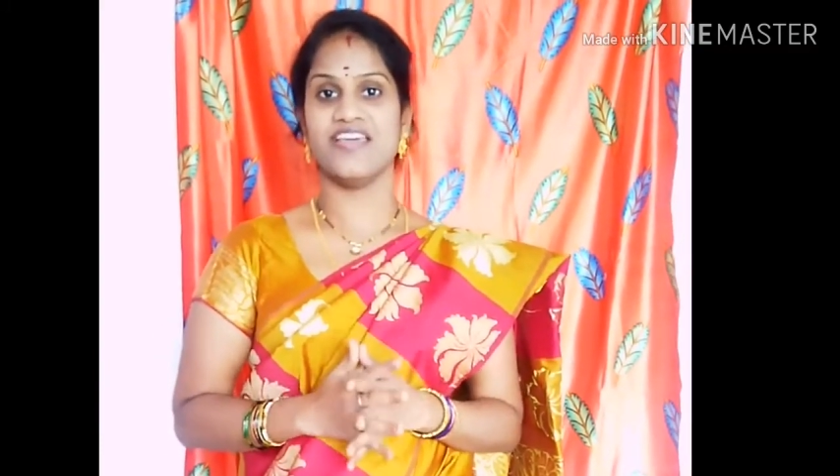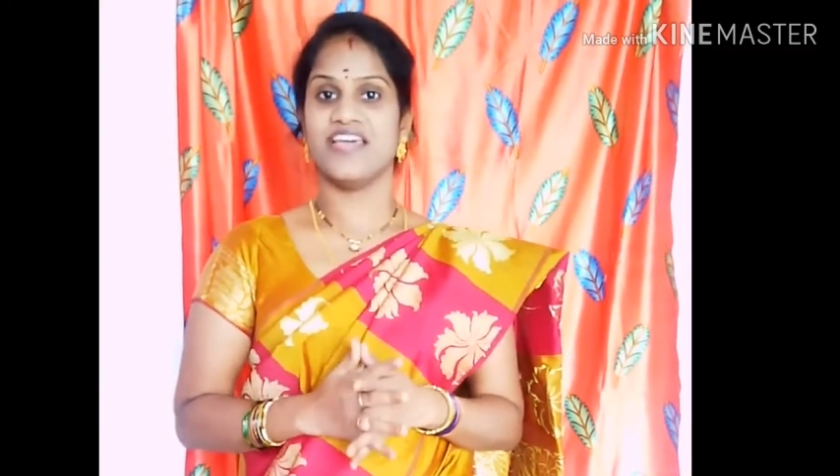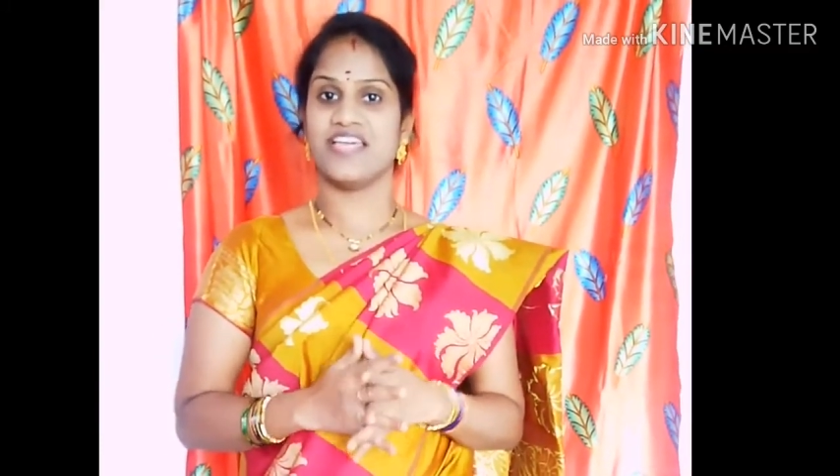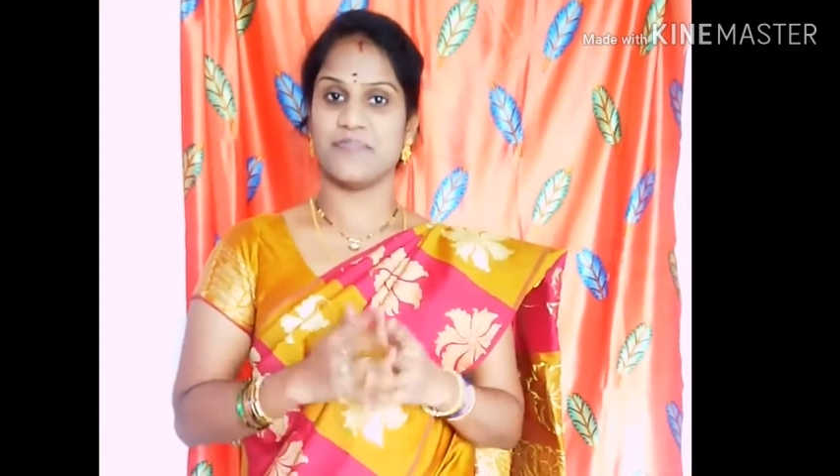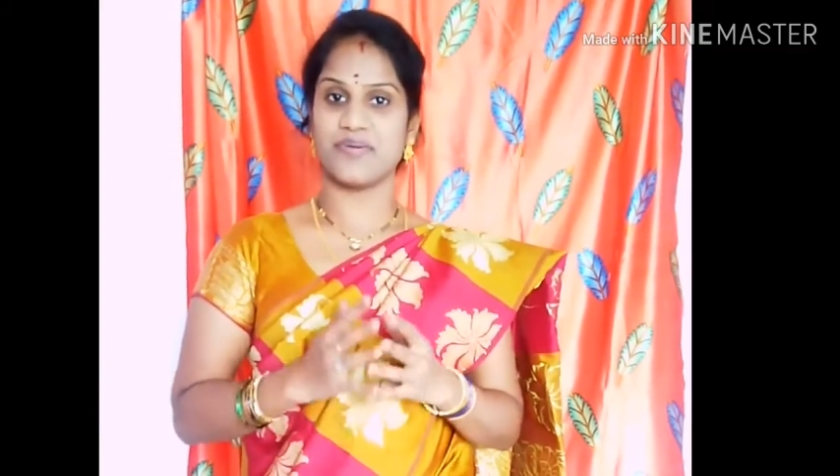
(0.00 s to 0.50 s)

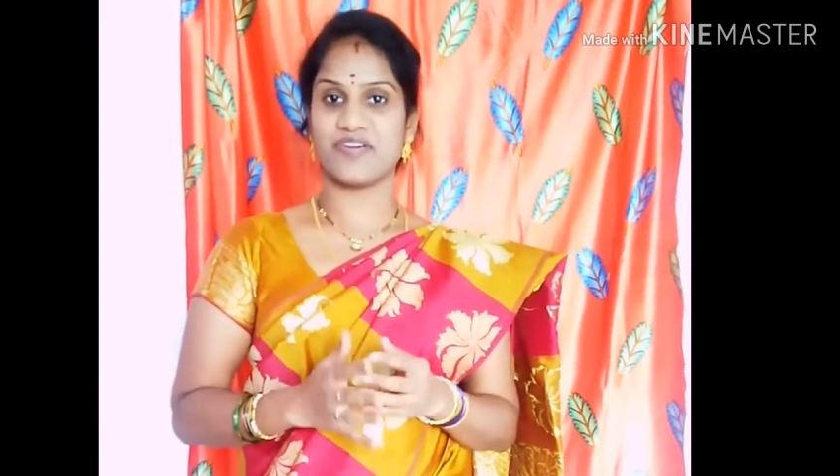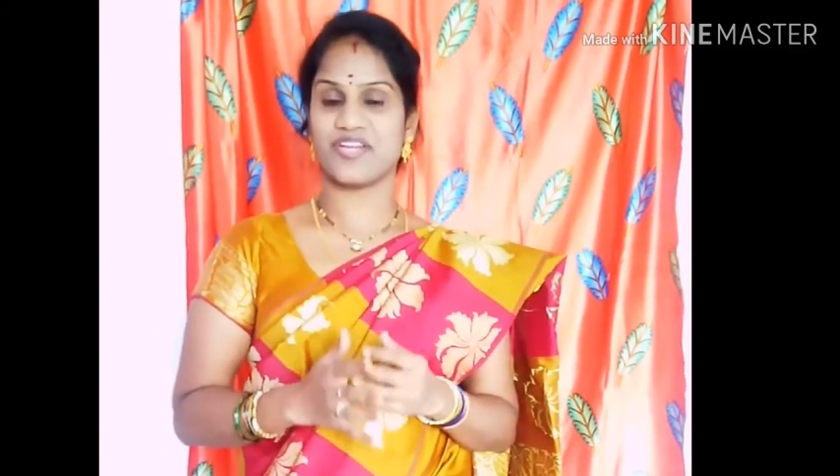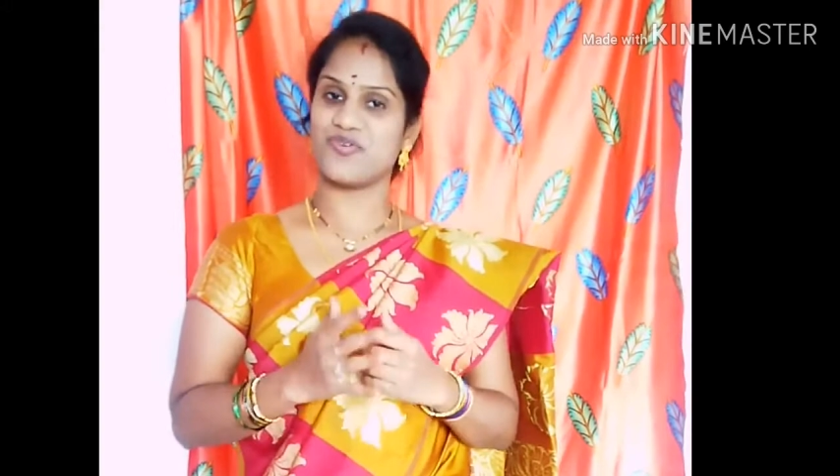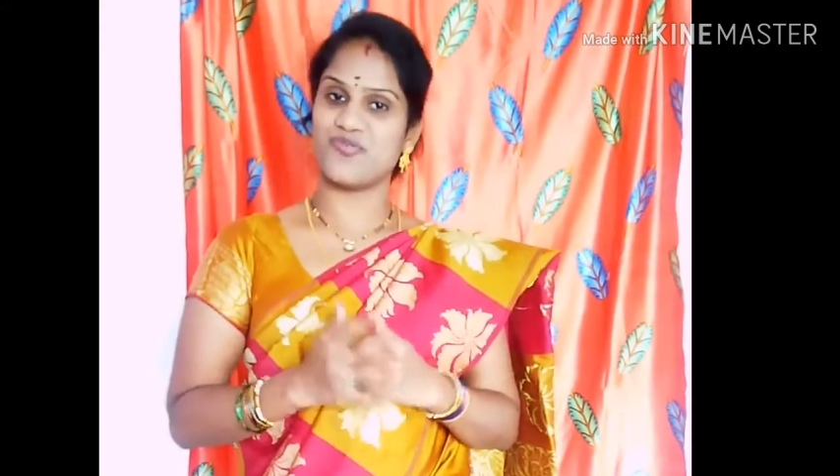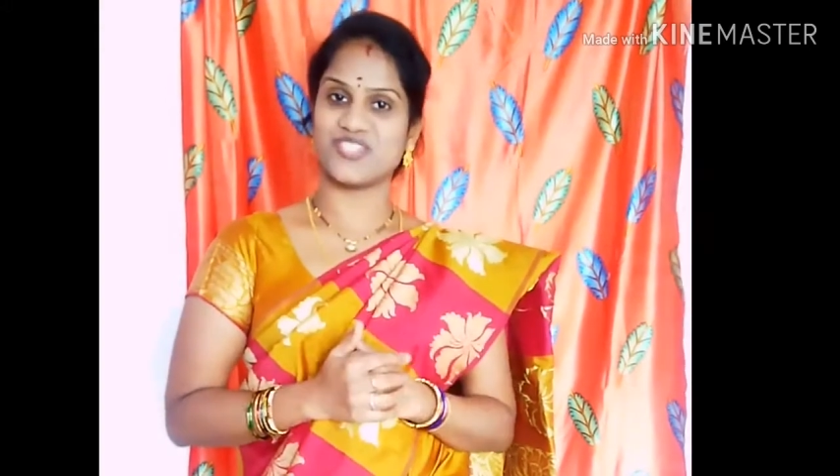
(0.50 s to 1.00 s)
ఇప్పటివరకు
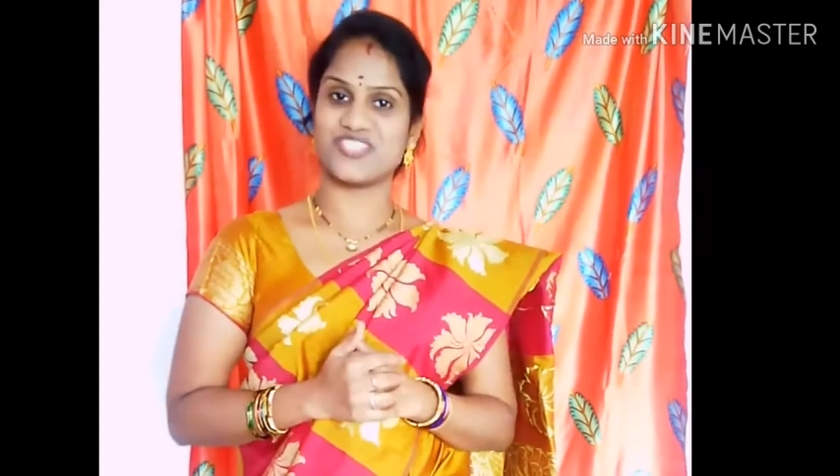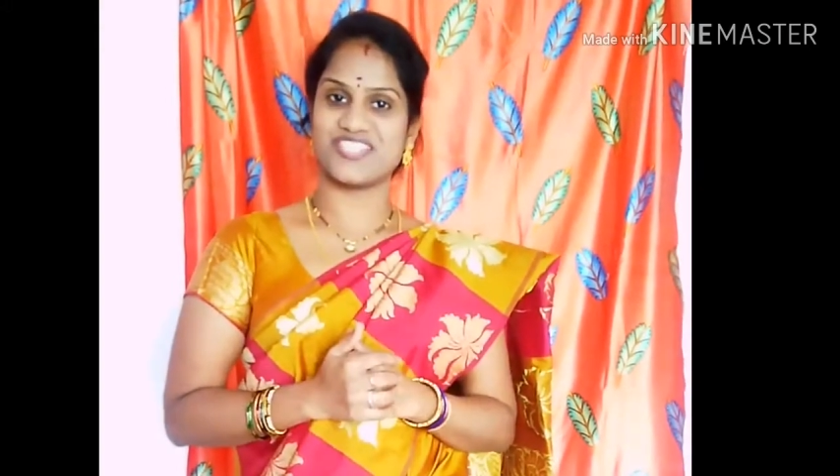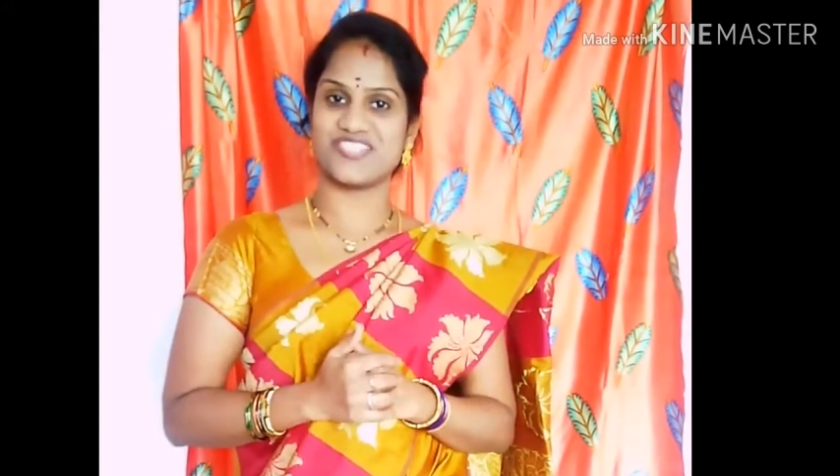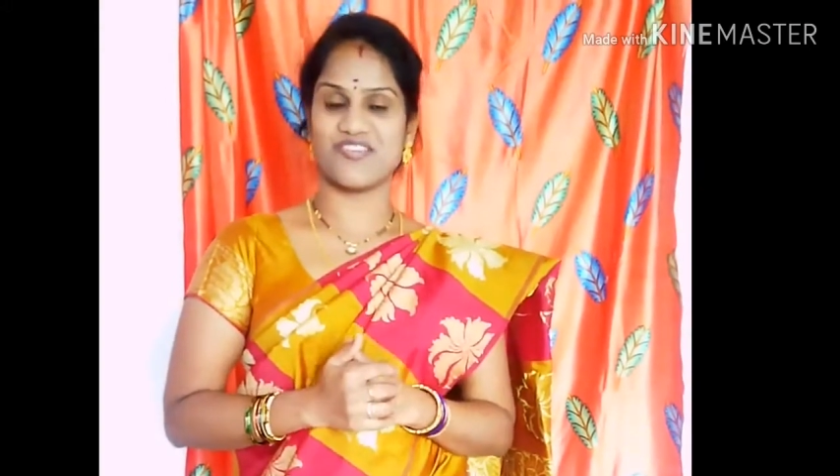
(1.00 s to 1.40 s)
వాచ్ చేస్తున్న